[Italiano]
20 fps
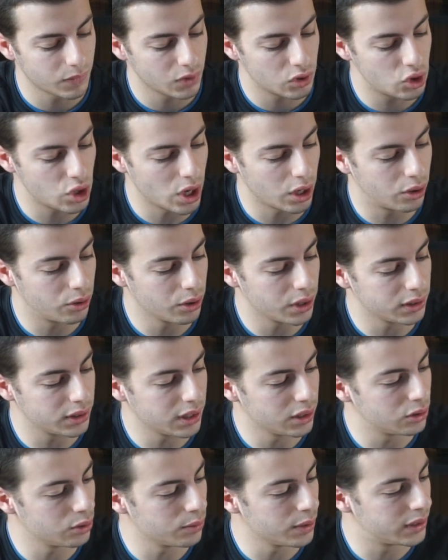c'è ancora
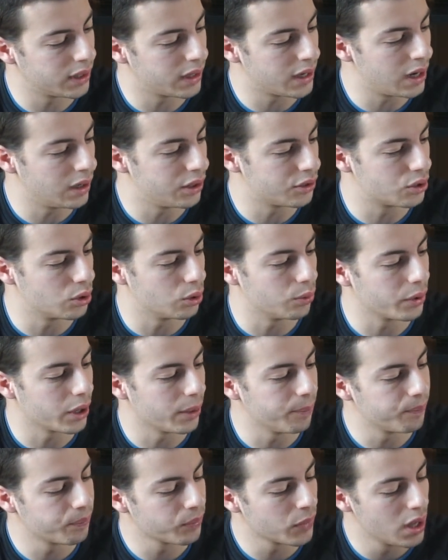tanto materiale
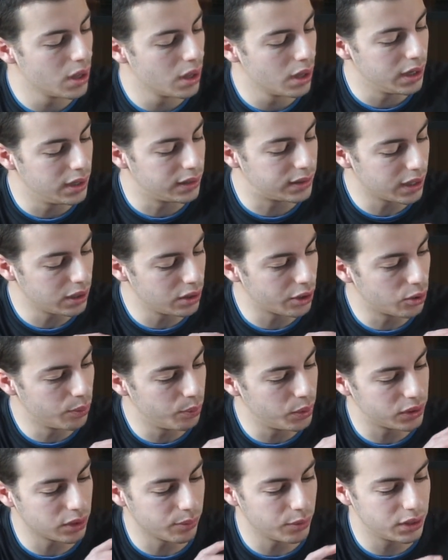sopra. Il taglio è
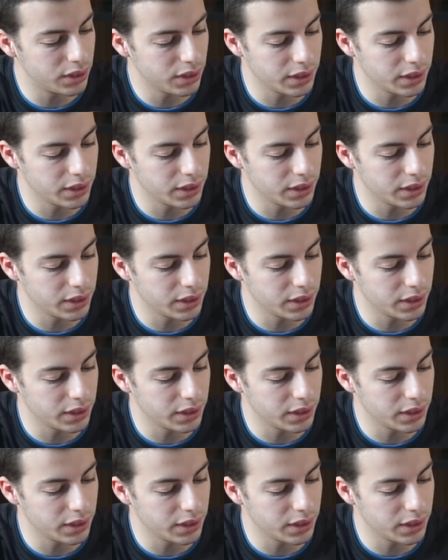completamente